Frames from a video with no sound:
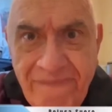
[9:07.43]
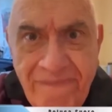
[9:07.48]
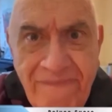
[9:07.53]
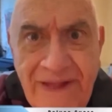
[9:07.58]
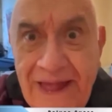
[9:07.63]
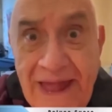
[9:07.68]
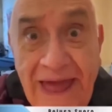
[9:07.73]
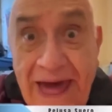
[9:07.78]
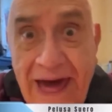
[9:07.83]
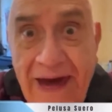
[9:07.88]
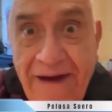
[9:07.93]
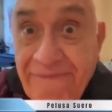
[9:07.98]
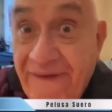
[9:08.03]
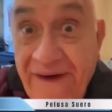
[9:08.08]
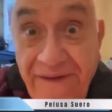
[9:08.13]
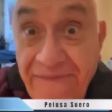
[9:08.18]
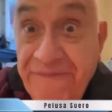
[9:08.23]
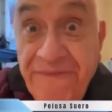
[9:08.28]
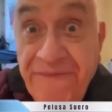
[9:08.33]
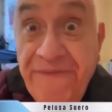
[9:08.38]

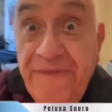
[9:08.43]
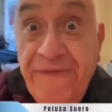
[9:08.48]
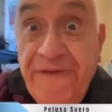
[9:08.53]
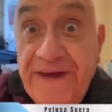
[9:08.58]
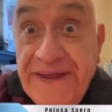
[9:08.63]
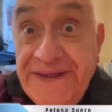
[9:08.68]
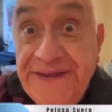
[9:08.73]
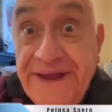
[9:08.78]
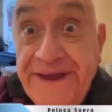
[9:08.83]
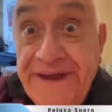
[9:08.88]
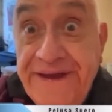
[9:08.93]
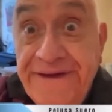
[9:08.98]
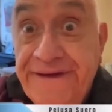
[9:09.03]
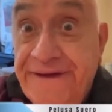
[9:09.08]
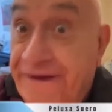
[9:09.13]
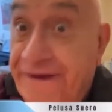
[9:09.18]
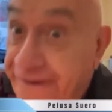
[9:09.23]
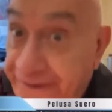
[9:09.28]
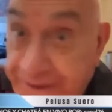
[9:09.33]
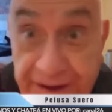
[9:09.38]
¡Vamos fuerte
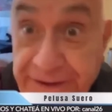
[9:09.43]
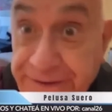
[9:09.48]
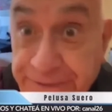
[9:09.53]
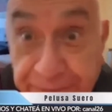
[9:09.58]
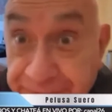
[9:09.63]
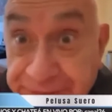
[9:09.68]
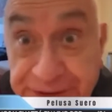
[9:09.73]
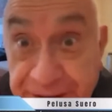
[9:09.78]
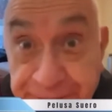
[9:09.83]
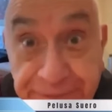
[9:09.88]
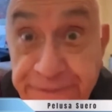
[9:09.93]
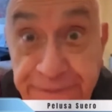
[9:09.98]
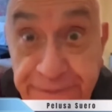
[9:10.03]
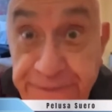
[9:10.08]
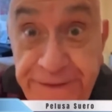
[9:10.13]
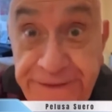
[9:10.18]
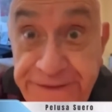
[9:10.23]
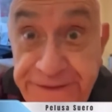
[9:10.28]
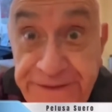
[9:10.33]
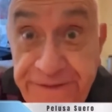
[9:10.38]
que no te
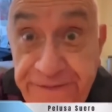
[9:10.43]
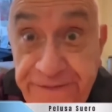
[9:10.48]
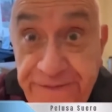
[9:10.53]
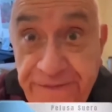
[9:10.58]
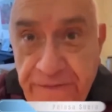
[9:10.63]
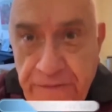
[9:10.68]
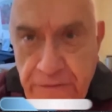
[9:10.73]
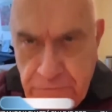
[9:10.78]
escucho.